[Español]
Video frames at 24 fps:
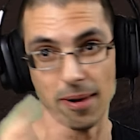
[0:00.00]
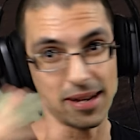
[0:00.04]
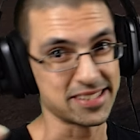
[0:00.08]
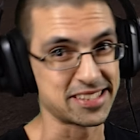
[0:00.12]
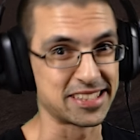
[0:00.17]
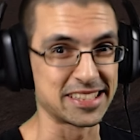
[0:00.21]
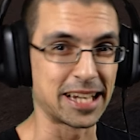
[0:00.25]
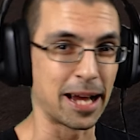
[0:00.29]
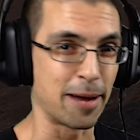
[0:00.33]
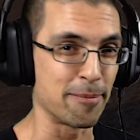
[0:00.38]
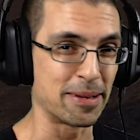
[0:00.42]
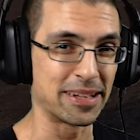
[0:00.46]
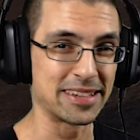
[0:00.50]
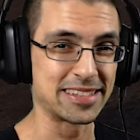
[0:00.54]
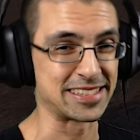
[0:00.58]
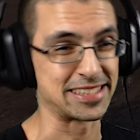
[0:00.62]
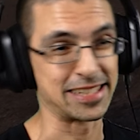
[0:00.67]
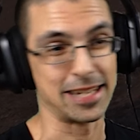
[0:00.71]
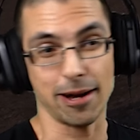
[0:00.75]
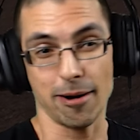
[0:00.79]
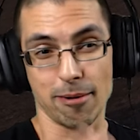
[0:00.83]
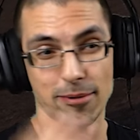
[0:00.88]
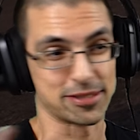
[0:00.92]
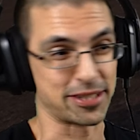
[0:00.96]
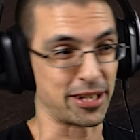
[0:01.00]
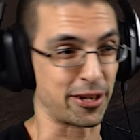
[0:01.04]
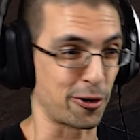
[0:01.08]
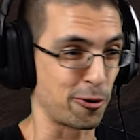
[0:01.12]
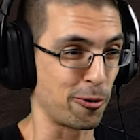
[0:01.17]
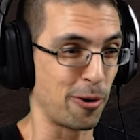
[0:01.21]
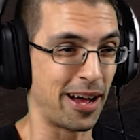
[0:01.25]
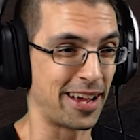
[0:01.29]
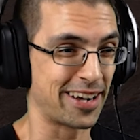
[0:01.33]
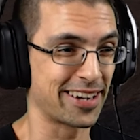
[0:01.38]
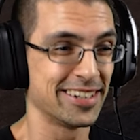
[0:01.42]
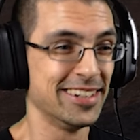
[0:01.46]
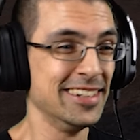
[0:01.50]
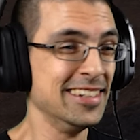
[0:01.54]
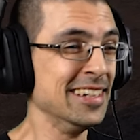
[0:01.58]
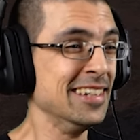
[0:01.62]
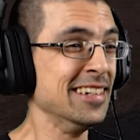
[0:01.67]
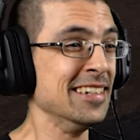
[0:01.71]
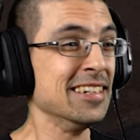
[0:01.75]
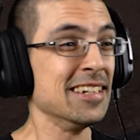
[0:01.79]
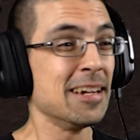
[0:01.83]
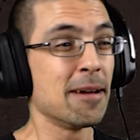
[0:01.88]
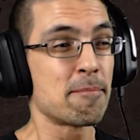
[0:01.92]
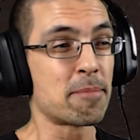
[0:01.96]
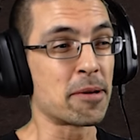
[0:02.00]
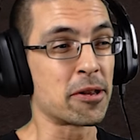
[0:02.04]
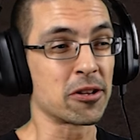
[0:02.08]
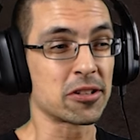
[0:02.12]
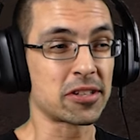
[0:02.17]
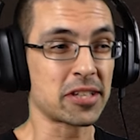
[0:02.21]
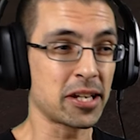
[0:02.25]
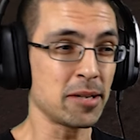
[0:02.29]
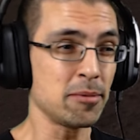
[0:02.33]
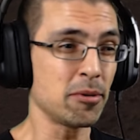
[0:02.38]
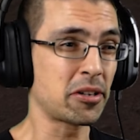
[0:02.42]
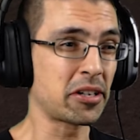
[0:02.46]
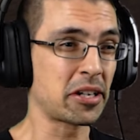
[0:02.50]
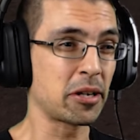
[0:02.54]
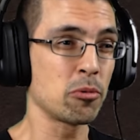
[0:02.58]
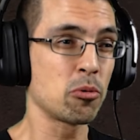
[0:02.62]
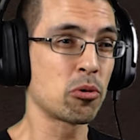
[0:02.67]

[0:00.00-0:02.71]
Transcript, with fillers: básicamente se la vamos a robar. Pero tenemos que